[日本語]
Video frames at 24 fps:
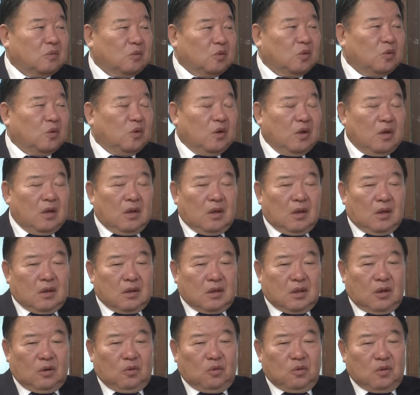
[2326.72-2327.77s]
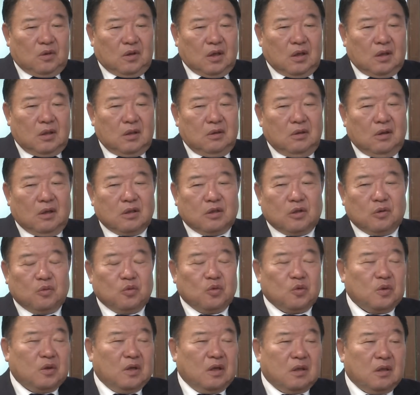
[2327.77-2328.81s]
も、ええ、基本的には自
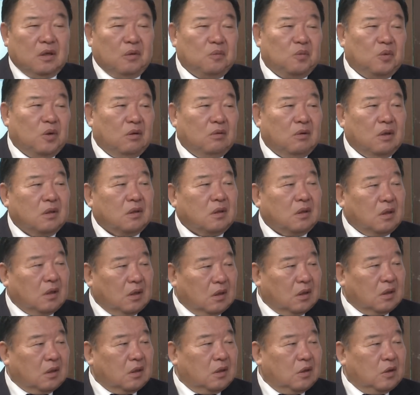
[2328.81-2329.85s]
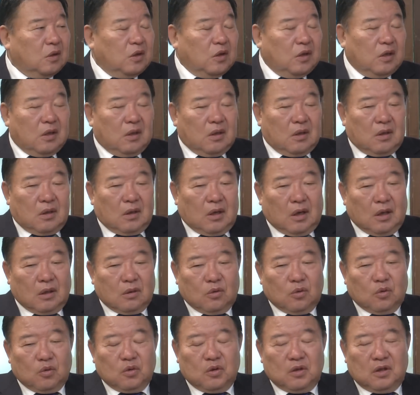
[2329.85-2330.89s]
分がナンバーワンで、ええ、あ
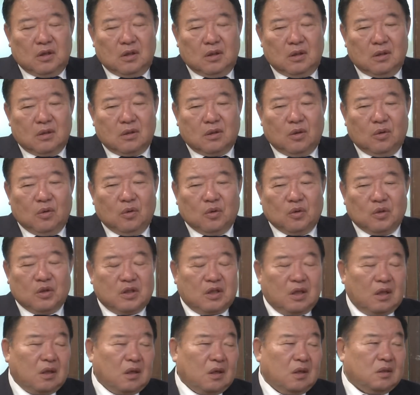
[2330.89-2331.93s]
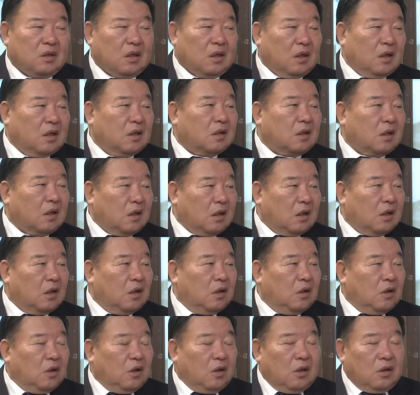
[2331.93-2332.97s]
のイギリスのようなしたたかじゃないから、
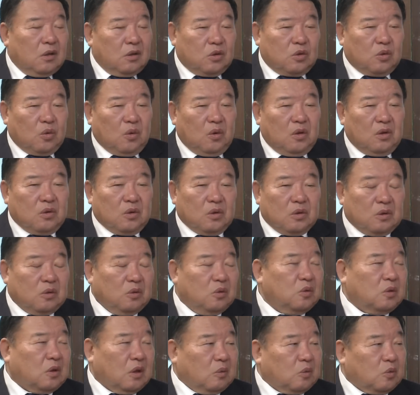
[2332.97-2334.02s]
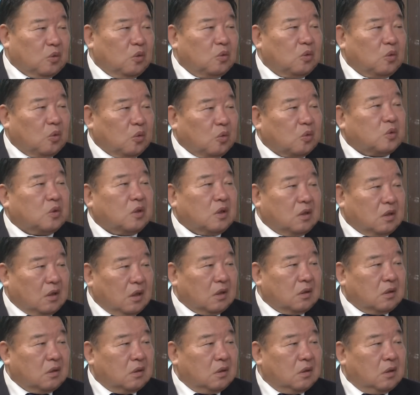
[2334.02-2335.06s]
ええ、ストレートに軍隊をどんどん送ってき
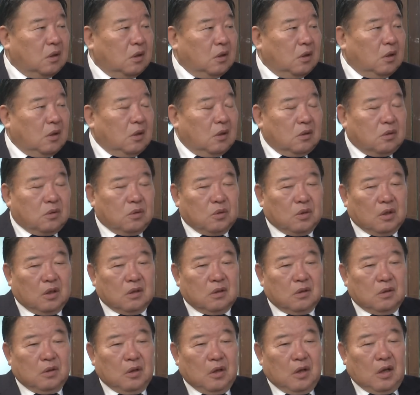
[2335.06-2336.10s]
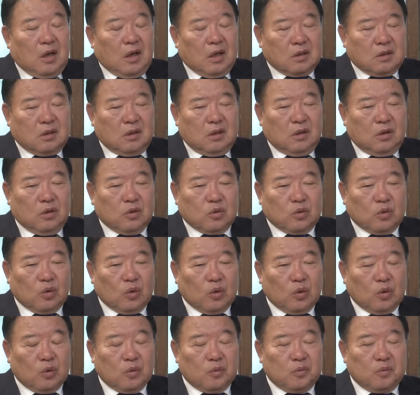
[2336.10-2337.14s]
た。うん、それではっきり言う
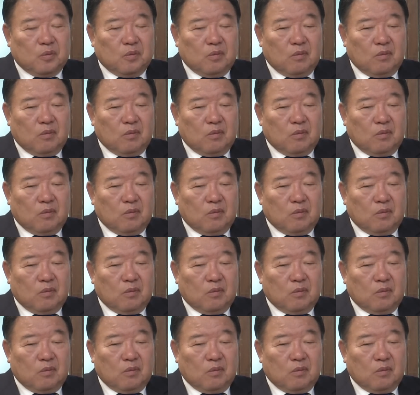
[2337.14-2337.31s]
と